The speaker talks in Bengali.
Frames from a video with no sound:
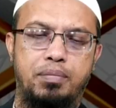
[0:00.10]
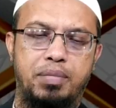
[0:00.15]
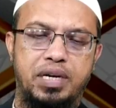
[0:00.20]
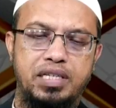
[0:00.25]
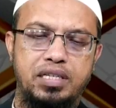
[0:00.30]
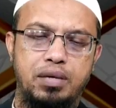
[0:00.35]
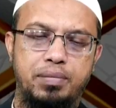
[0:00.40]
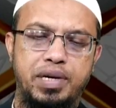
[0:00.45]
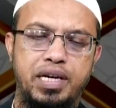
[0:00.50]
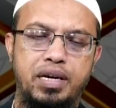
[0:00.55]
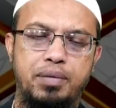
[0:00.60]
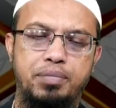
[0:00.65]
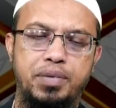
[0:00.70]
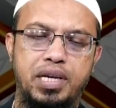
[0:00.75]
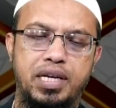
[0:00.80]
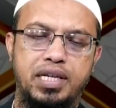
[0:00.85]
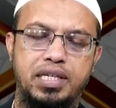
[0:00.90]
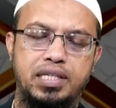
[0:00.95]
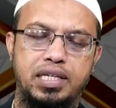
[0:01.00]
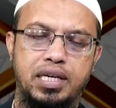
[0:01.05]
মার্জিয়া মাহি আপনি
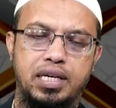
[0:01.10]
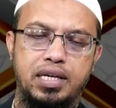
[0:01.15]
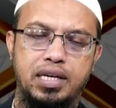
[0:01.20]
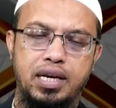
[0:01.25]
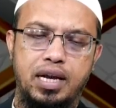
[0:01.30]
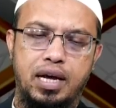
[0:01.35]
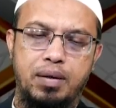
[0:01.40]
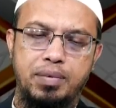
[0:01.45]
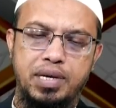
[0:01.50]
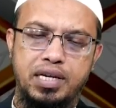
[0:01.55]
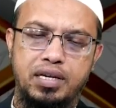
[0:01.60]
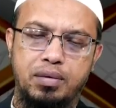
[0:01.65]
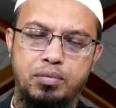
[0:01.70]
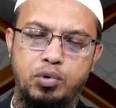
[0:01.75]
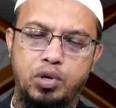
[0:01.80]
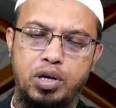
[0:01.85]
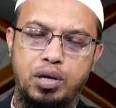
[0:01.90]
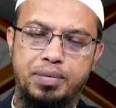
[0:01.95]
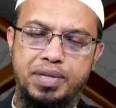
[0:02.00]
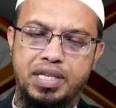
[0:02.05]
লিখেছেন আমি একটা
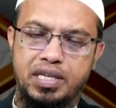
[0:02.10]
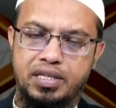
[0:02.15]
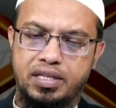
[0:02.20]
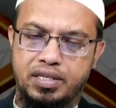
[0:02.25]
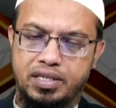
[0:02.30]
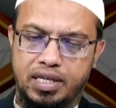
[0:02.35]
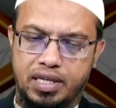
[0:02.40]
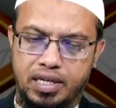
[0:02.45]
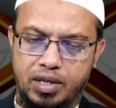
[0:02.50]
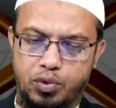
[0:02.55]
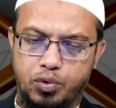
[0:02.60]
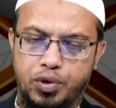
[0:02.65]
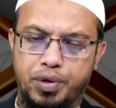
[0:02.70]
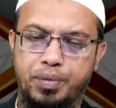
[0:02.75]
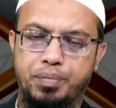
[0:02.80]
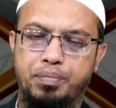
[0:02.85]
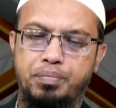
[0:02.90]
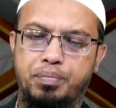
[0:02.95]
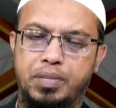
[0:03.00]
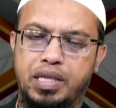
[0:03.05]
মহিলা মাদ্রাসা চাকরি করি
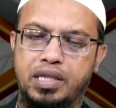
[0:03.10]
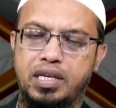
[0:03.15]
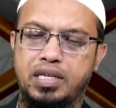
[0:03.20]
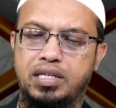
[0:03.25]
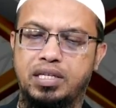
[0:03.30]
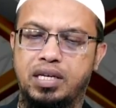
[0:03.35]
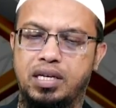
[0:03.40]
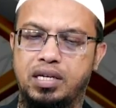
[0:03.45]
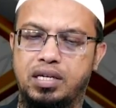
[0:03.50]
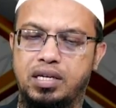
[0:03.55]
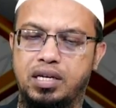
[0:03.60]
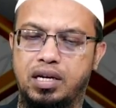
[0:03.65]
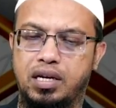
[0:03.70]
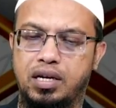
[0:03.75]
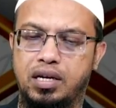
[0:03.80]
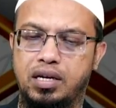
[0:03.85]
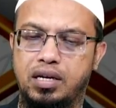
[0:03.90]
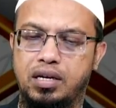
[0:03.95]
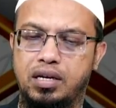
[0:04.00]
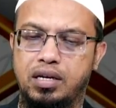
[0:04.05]
মাদ্রাসাটা
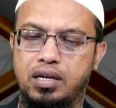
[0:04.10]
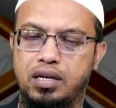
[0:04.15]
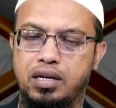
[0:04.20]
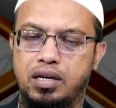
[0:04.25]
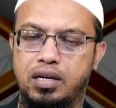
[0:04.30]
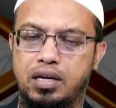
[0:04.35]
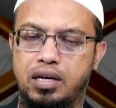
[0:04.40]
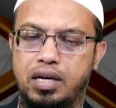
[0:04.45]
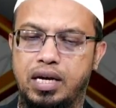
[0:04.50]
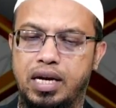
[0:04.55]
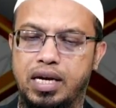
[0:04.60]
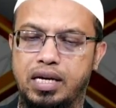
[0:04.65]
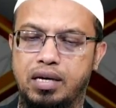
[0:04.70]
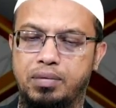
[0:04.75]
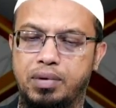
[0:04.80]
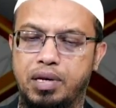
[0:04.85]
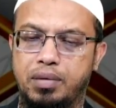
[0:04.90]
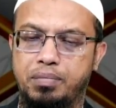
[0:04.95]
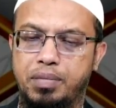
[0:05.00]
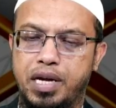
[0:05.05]

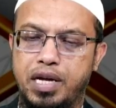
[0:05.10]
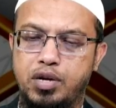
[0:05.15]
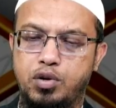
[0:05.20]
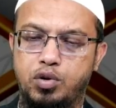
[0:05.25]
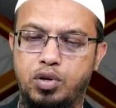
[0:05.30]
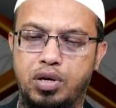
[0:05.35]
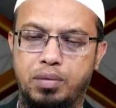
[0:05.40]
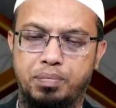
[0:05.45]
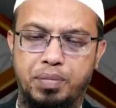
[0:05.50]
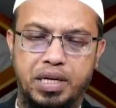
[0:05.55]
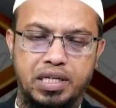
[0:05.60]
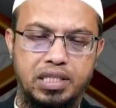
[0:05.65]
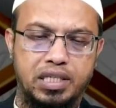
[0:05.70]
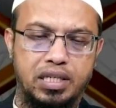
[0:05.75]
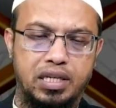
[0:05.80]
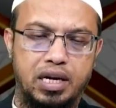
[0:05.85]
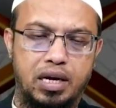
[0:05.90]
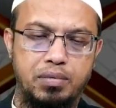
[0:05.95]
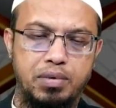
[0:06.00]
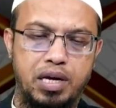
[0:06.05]
একেবারে মেইন রোডের
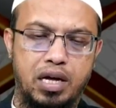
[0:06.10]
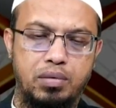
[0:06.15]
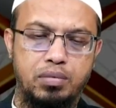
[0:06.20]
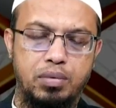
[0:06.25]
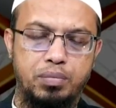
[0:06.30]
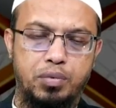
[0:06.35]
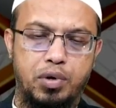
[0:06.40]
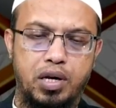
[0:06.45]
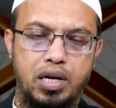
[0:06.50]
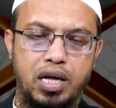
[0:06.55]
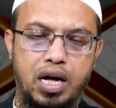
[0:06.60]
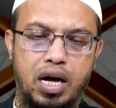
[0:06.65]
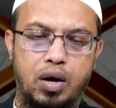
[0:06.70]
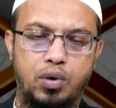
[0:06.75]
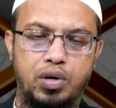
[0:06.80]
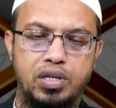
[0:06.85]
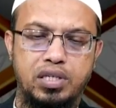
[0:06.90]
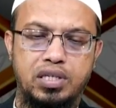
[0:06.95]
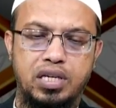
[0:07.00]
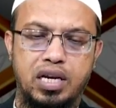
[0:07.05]
পাশে আমি আরবি পড়ালে
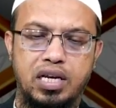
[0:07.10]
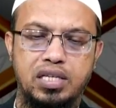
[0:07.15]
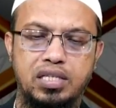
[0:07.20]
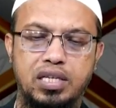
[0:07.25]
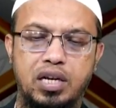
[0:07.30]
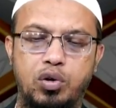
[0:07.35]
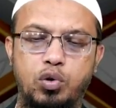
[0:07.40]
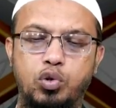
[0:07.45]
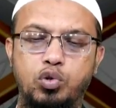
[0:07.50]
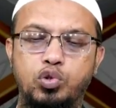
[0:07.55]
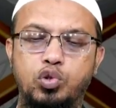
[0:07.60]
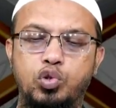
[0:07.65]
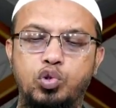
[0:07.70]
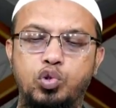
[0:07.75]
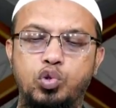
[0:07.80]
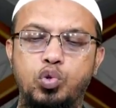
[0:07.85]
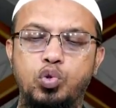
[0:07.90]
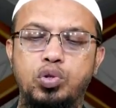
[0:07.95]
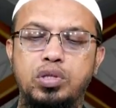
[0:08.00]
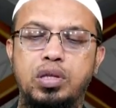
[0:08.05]
আওয়াজটা রাস্তার লোকজন
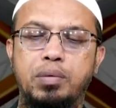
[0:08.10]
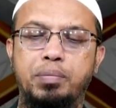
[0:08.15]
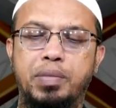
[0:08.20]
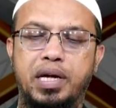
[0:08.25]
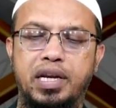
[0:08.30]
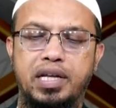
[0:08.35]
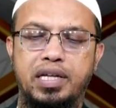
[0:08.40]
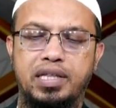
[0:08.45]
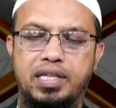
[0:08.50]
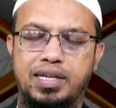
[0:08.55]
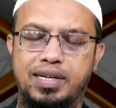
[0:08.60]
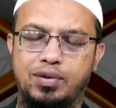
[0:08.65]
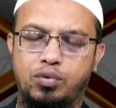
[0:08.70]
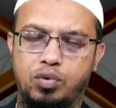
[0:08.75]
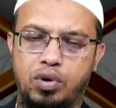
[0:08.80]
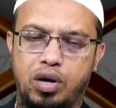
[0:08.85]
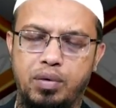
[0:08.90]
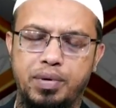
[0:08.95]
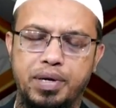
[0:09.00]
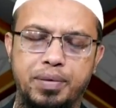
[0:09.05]
শুনতে পারে এটি কি
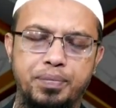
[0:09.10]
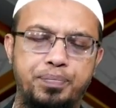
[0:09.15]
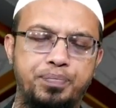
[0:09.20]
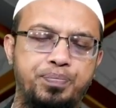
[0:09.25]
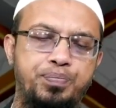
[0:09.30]
গুণ হবে